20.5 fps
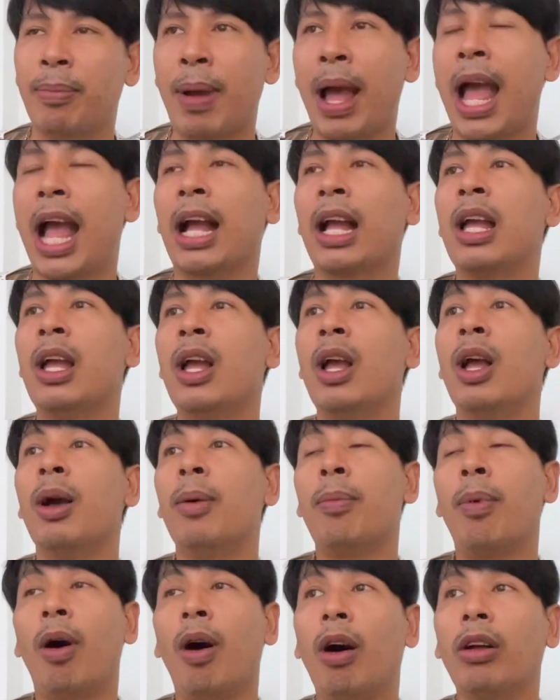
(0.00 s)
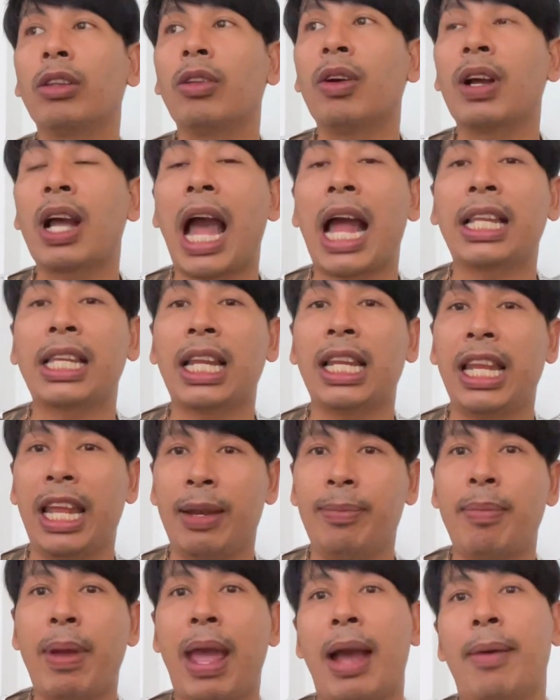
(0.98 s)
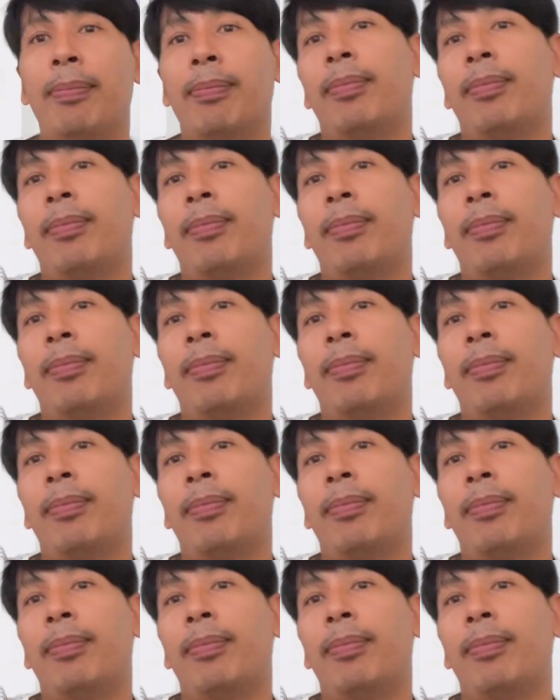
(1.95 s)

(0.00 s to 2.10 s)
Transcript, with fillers: มากๆ เพราะต้องการจะเรียนแบบ